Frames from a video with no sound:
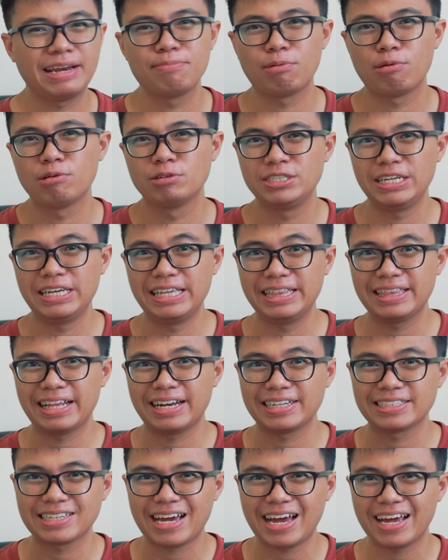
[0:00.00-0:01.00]
yang diproduksi
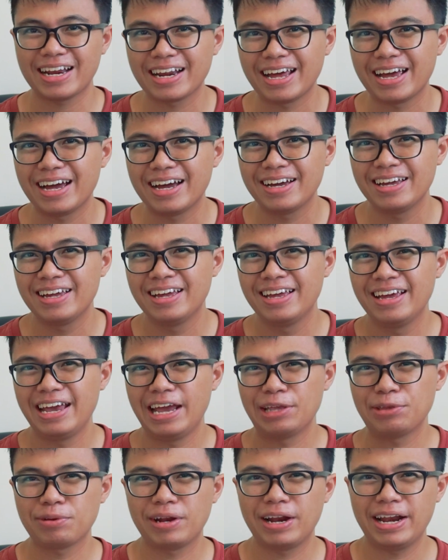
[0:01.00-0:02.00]
Intel sekarang
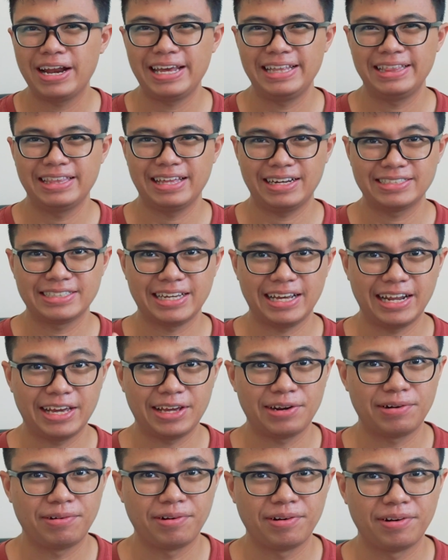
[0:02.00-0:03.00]
itu adalah Intel
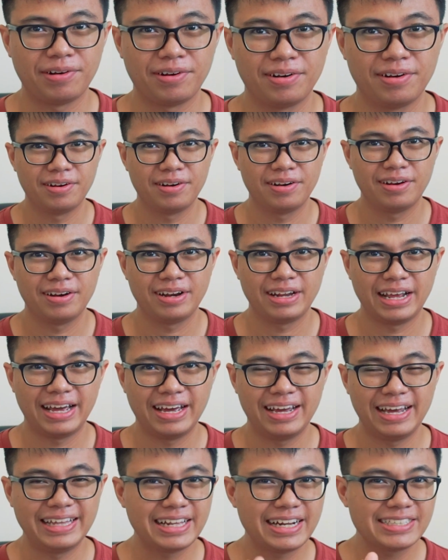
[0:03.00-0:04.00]
Celeron.
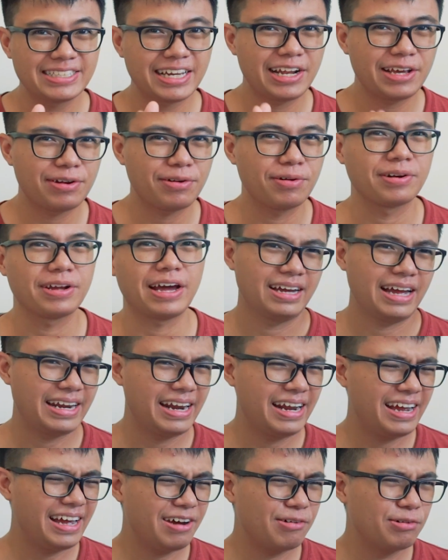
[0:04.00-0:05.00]
Ya, Intel Celeron.
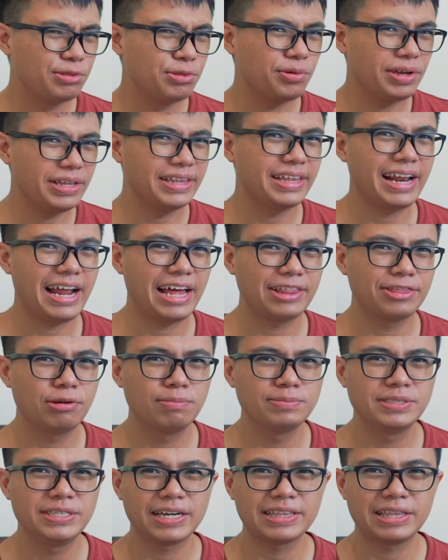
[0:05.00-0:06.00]
Karena untuk Intel
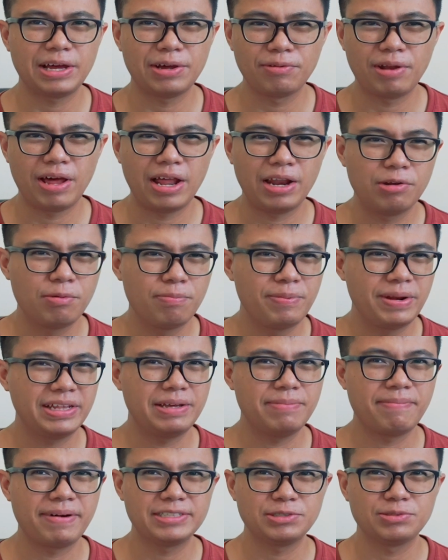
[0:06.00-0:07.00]
Atom sejak tahun lalu
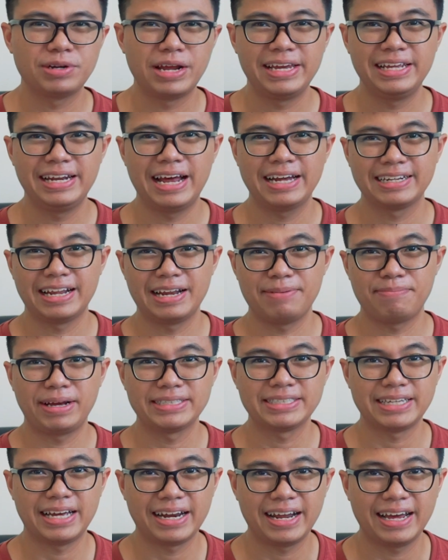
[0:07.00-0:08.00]
pretty much udah hilang dari
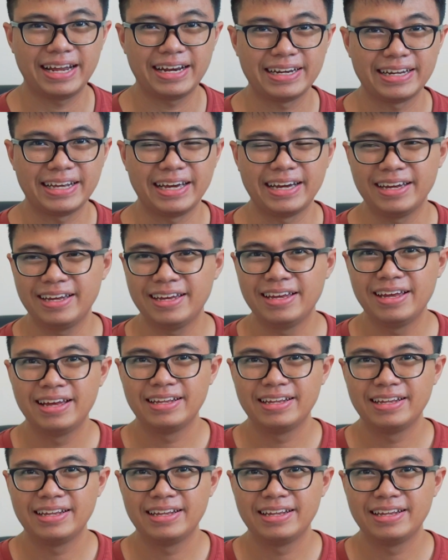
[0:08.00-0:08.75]
pasaran ya.